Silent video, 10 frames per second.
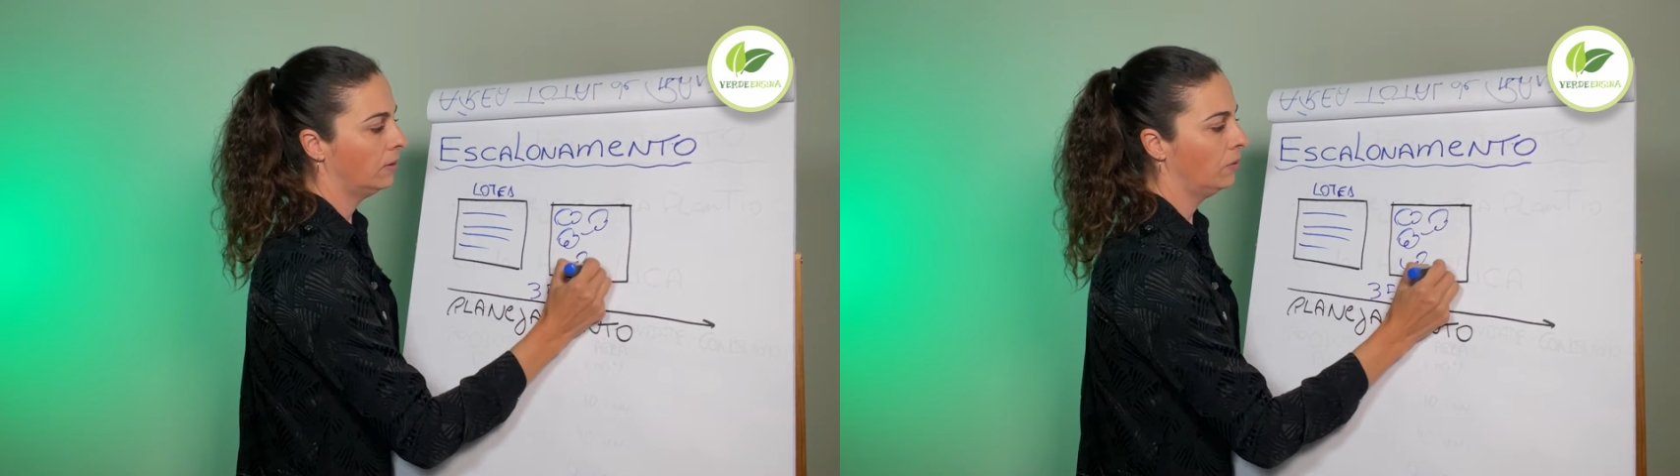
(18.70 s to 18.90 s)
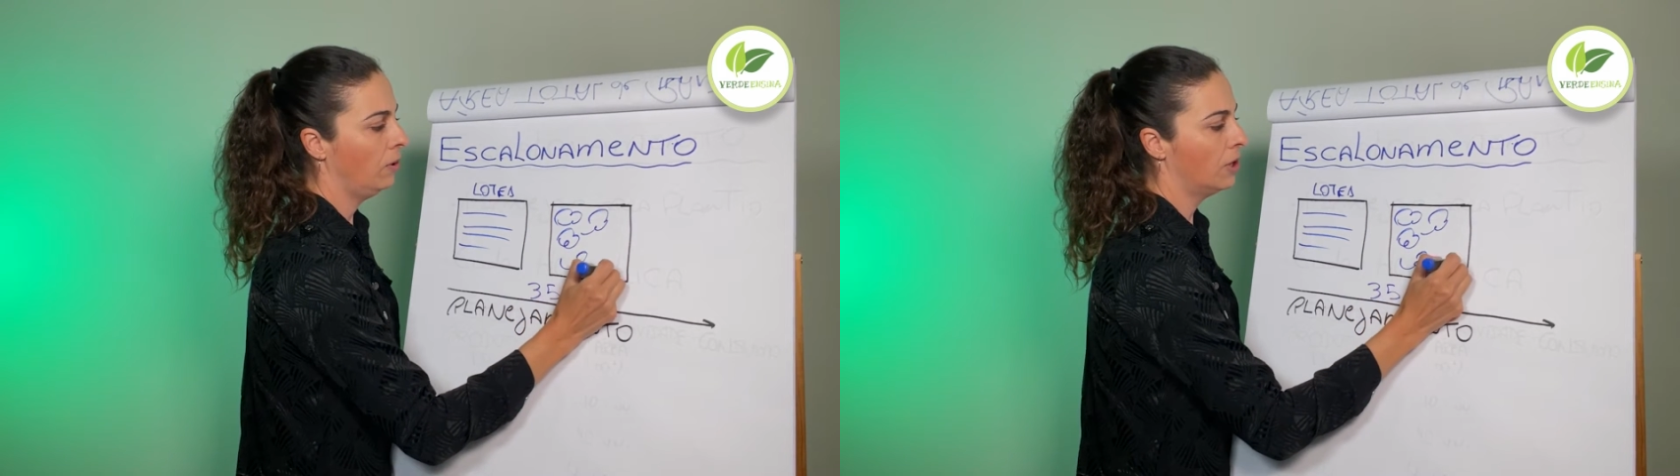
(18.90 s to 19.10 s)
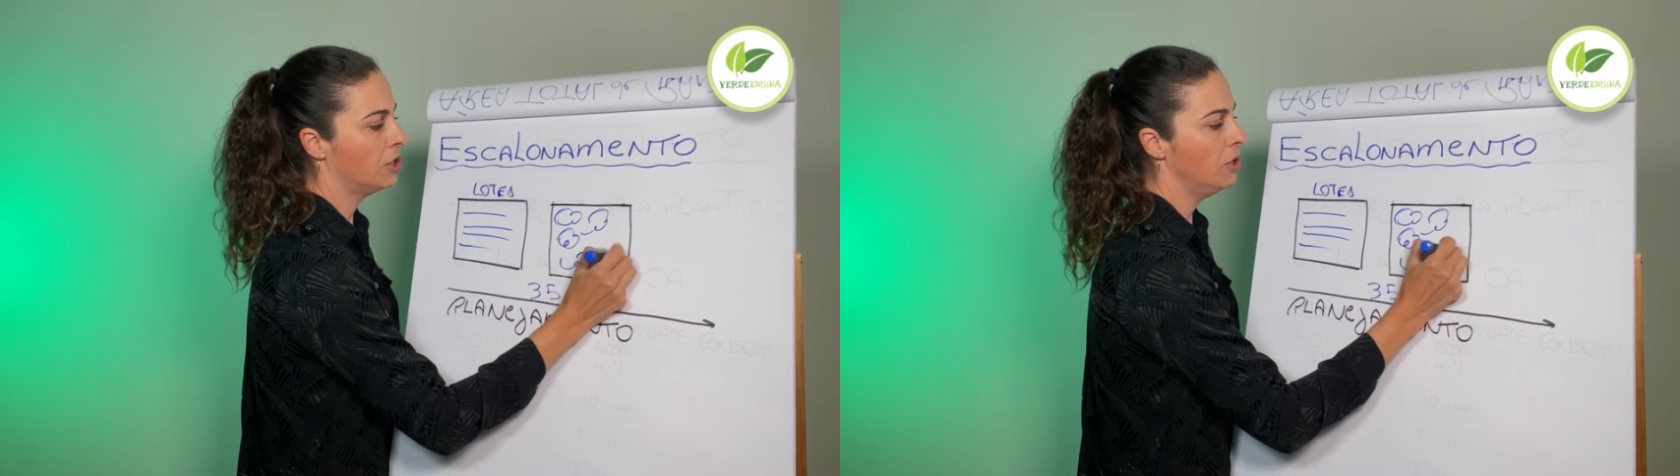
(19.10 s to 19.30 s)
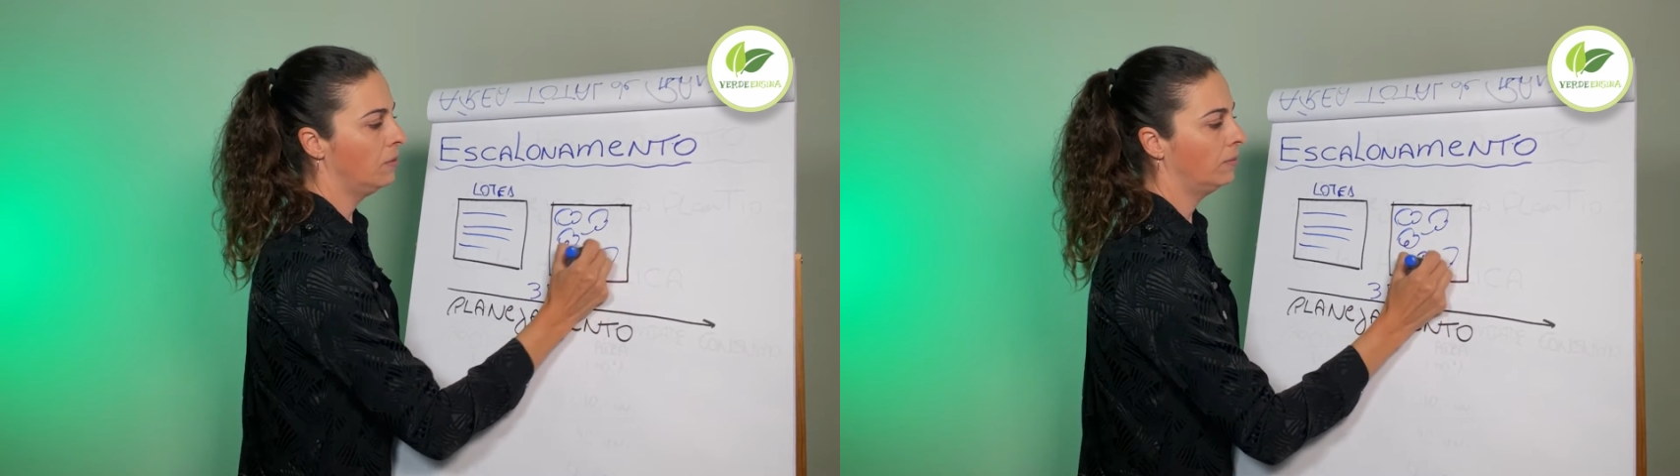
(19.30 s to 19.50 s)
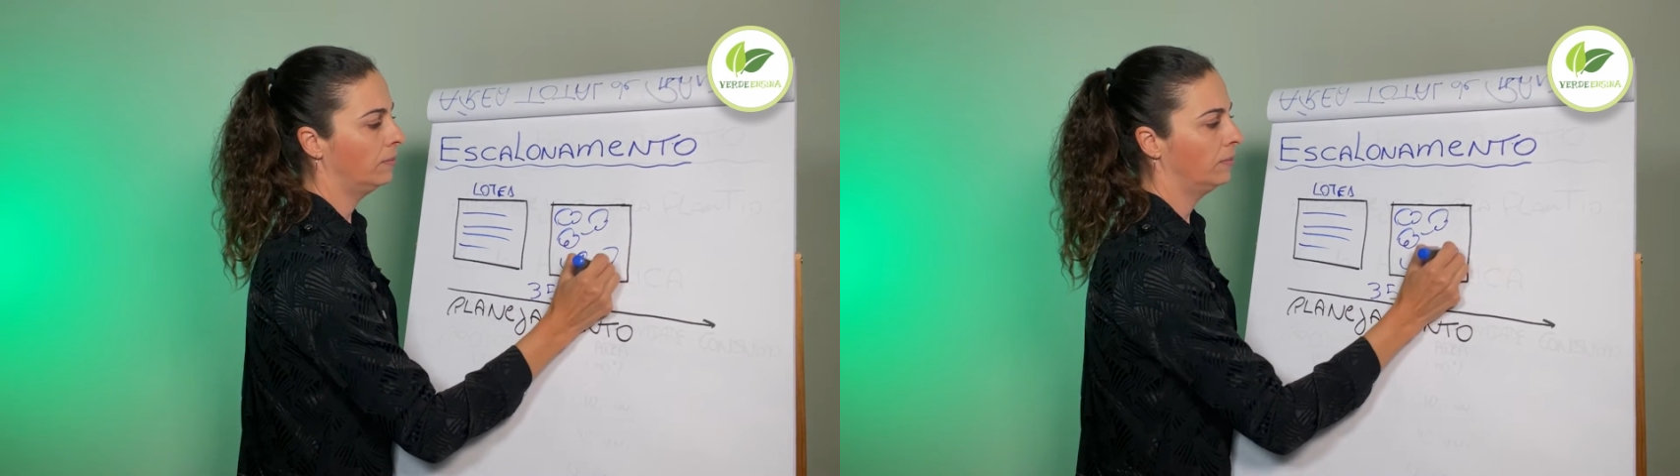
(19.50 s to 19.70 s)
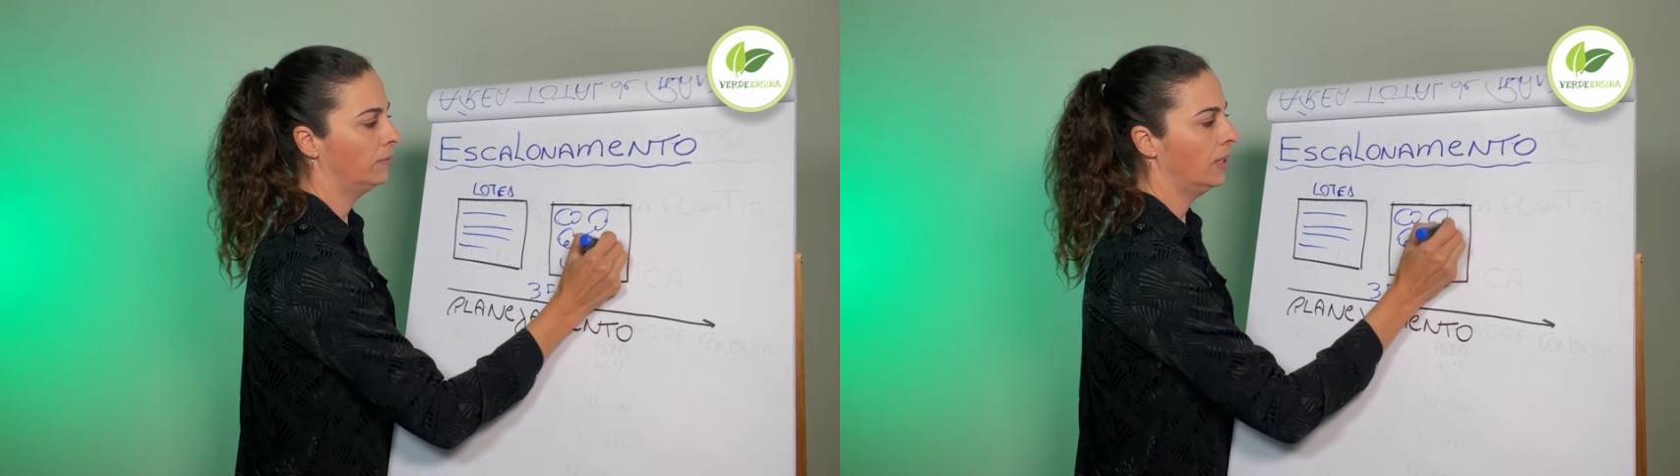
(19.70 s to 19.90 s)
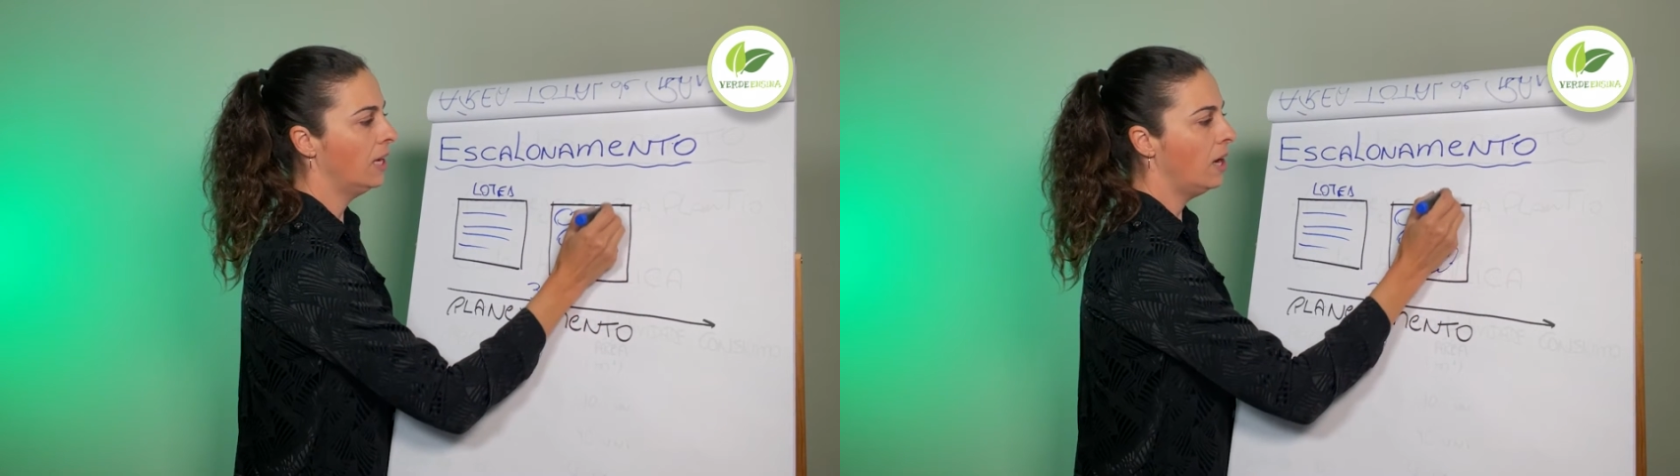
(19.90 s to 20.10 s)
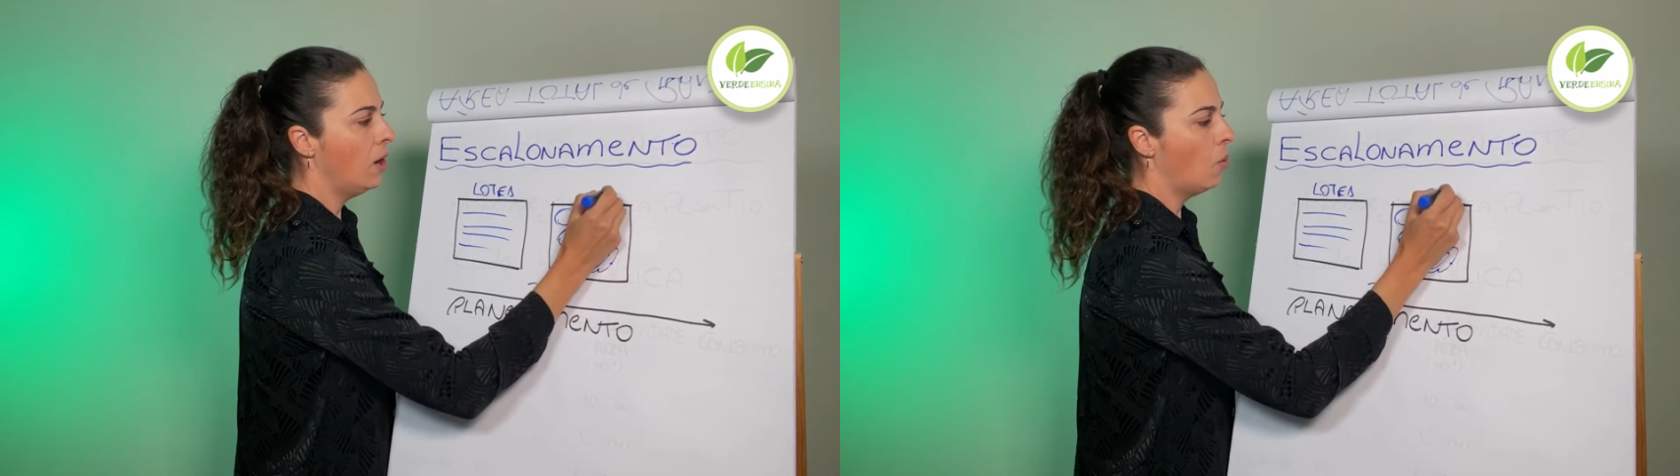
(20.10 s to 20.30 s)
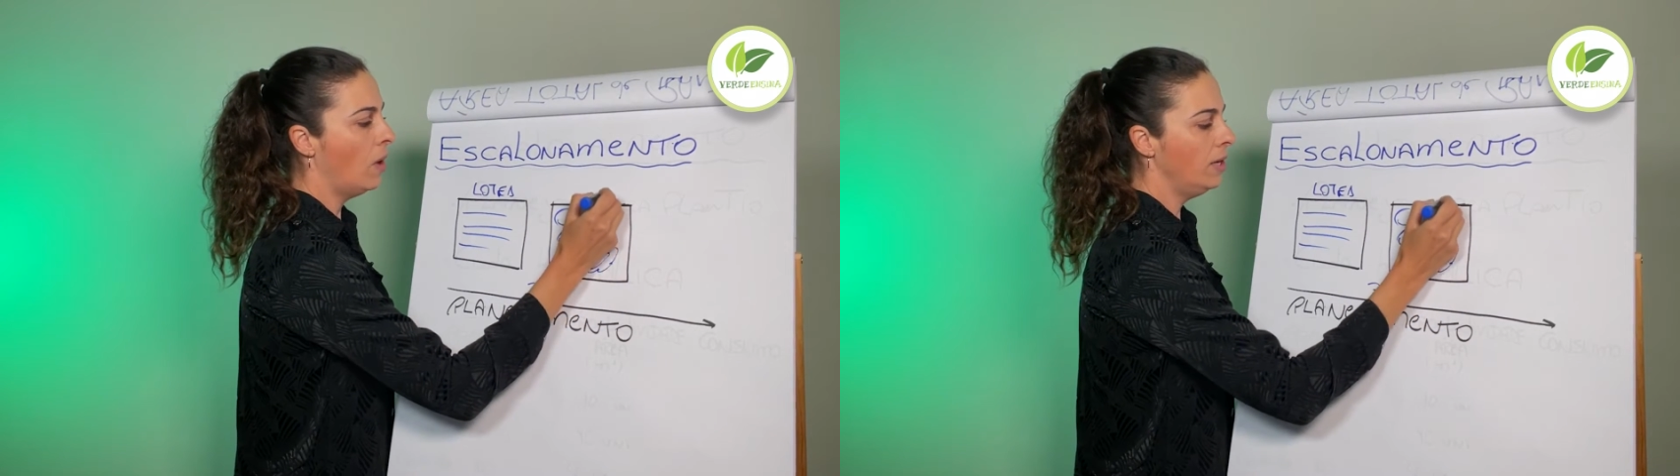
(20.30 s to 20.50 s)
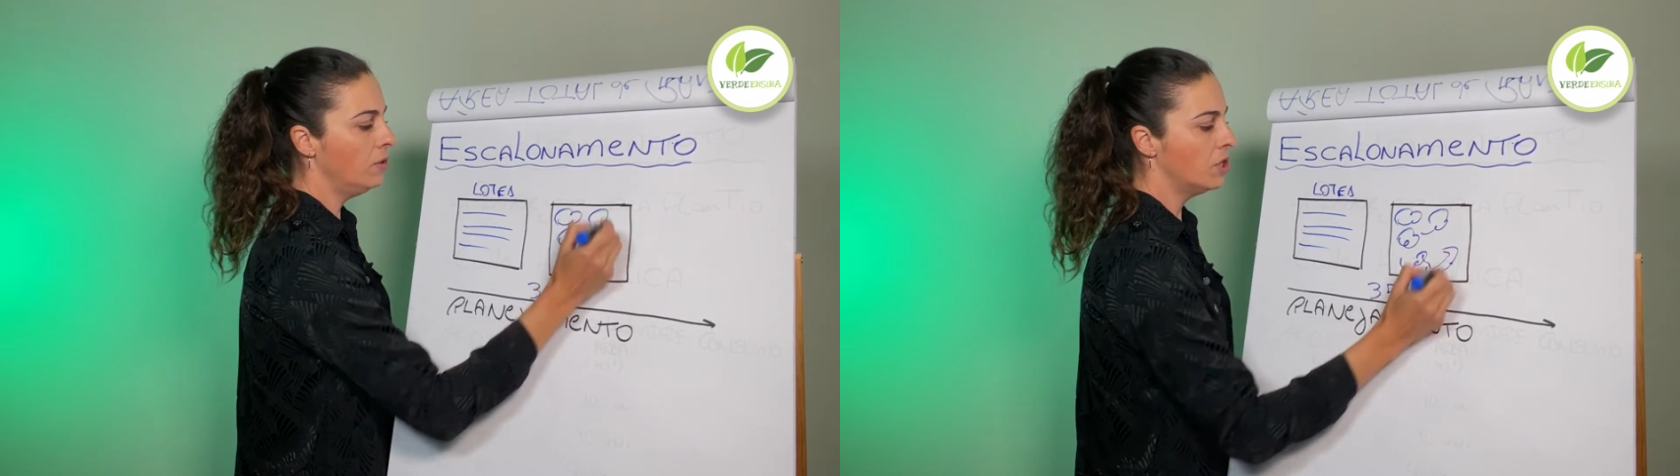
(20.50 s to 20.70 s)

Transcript: do lote 1. Um. Quando